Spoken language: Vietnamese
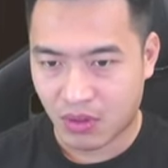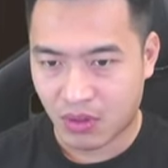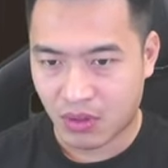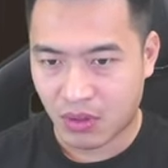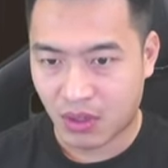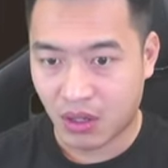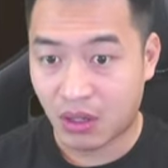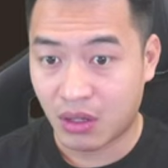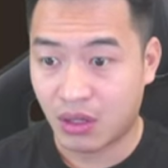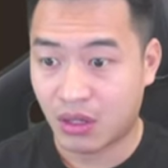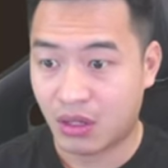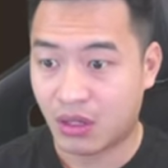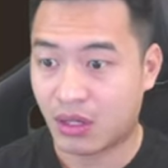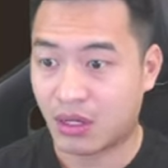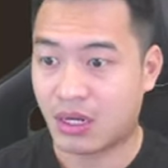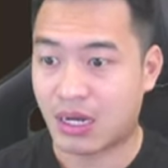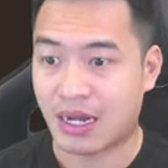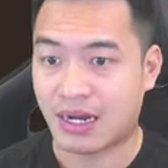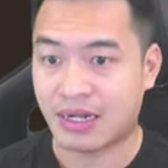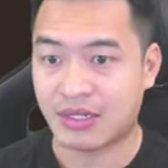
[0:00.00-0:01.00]
ơ ờ,
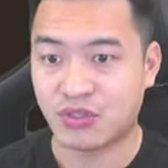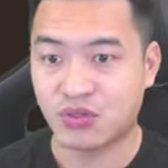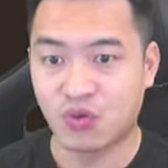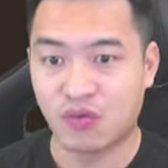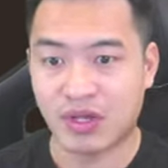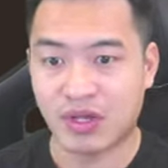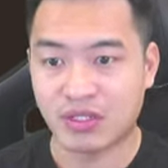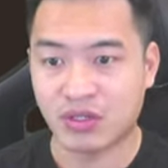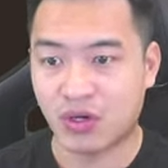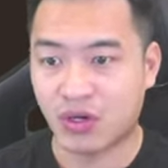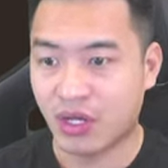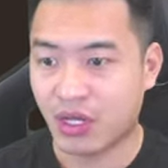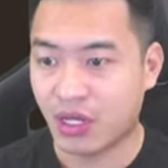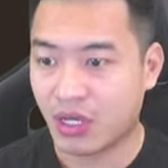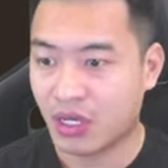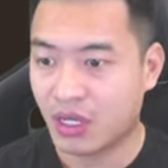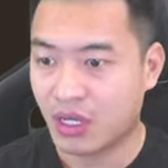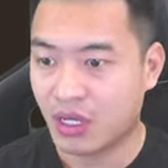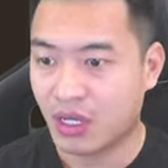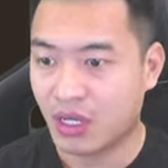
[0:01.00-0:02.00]
Kanasu vào rồi
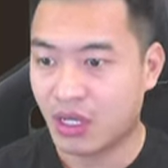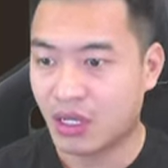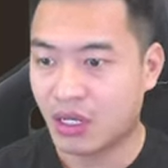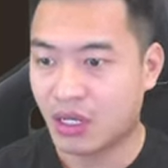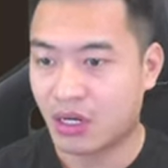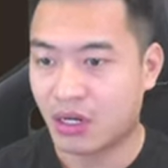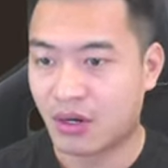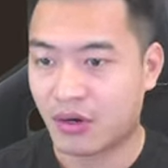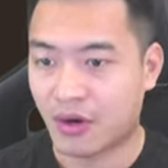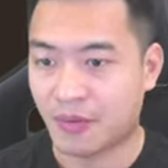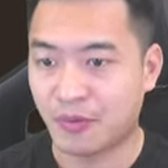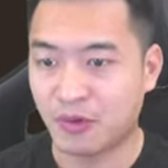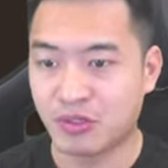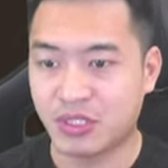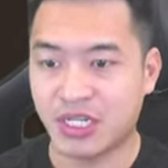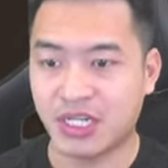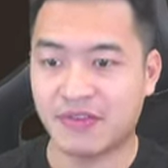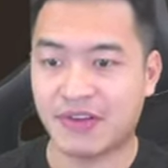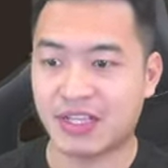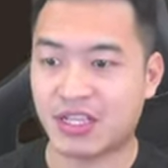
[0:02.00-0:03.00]
Rob
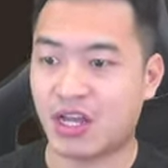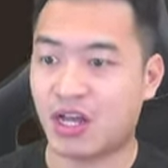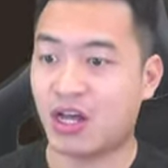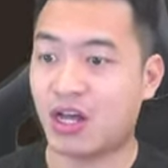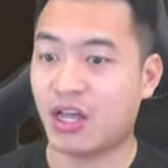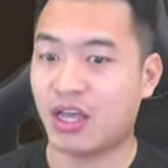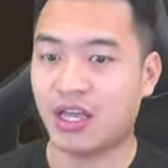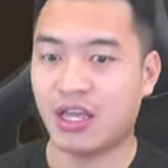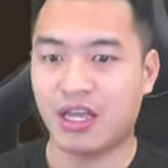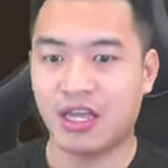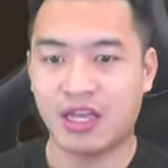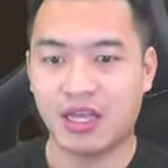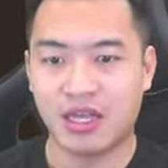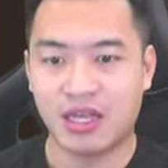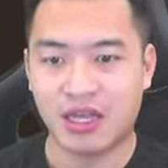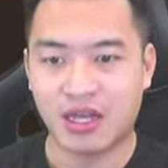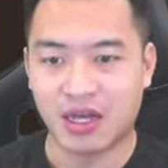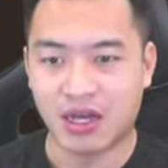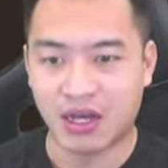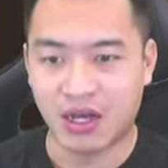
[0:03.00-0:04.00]
Lucy vào rồi
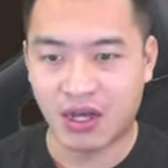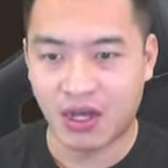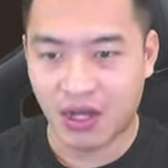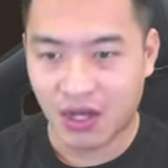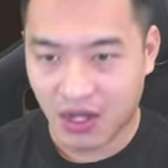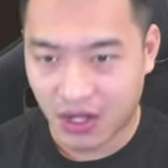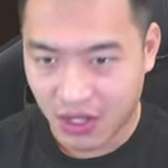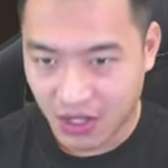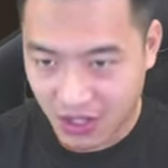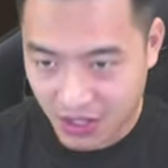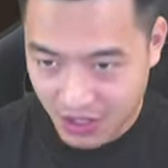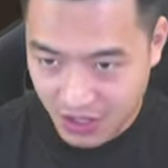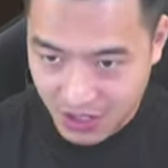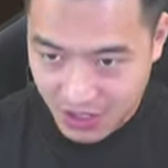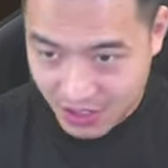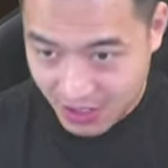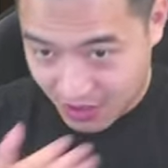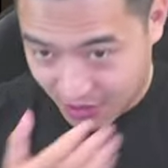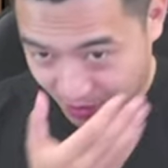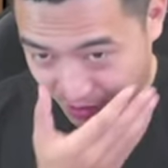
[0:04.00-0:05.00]
ơ ờ,
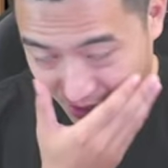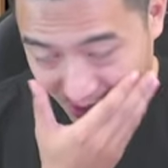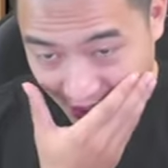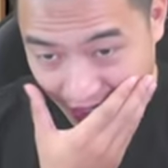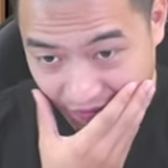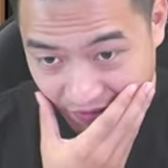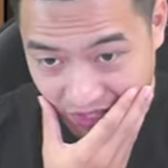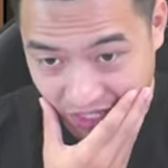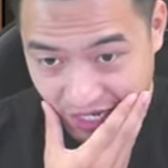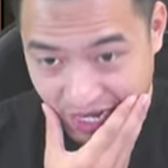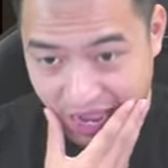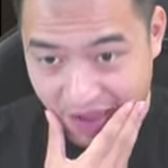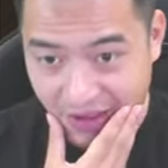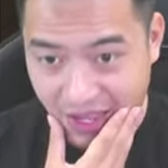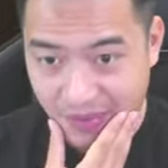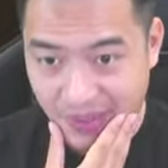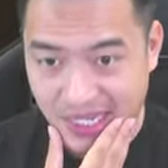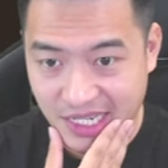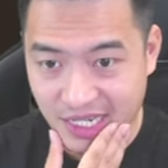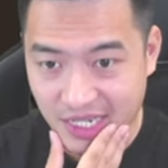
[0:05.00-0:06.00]
lấy vị tướng nào anh
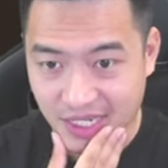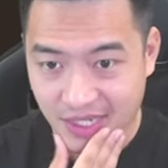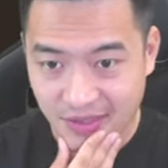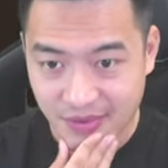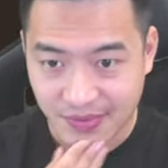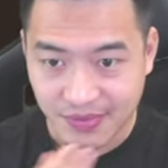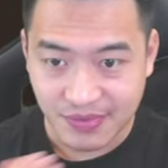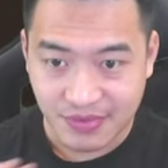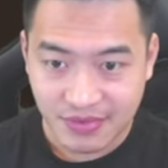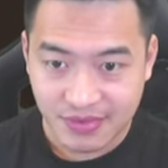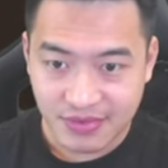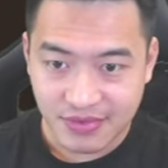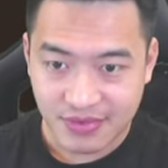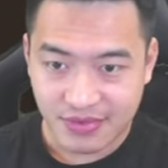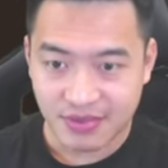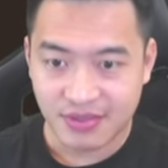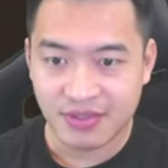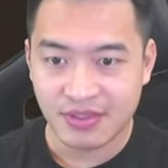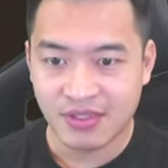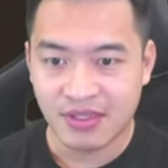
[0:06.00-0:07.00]
em ơi
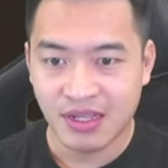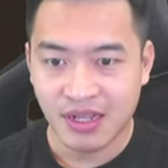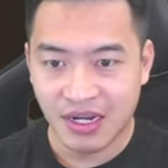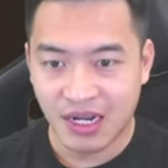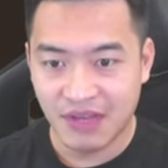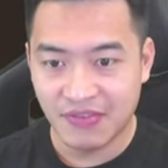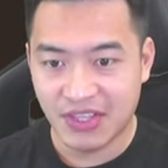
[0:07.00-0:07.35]
lấy vị